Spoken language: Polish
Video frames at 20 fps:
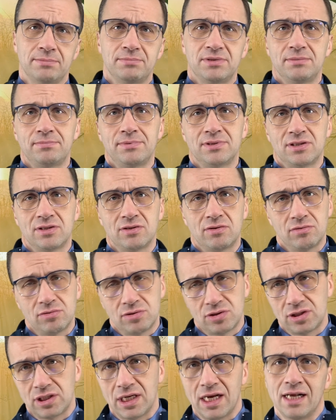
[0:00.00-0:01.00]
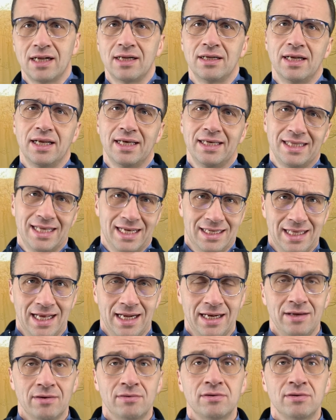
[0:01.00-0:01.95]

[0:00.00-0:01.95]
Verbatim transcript: przepisy kościelne i tak dalej,